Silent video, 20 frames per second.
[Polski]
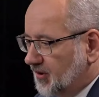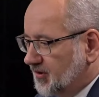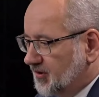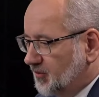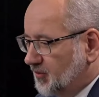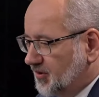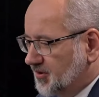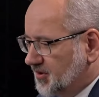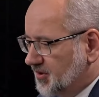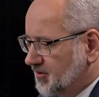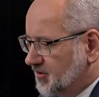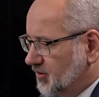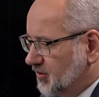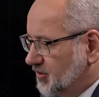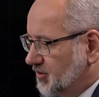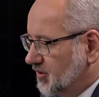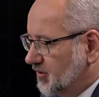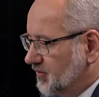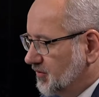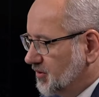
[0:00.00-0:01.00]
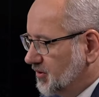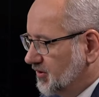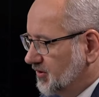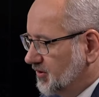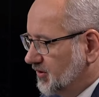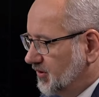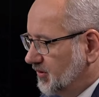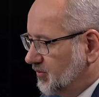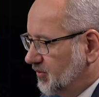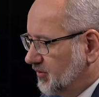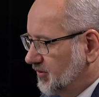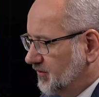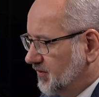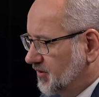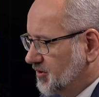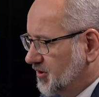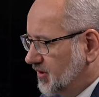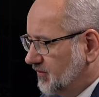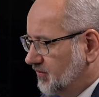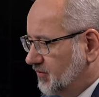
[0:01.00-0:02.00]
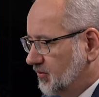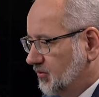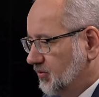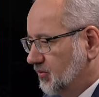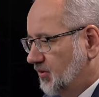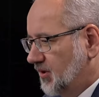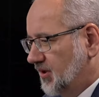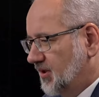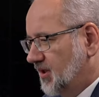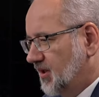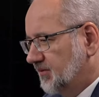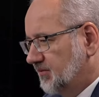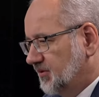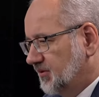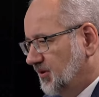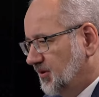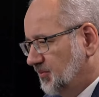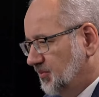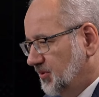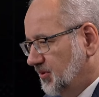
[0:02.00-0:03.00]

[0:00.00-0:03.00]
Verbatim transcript: ja chyba zaskoczę wszystkich, ponieważ ja w ogóle kawy nie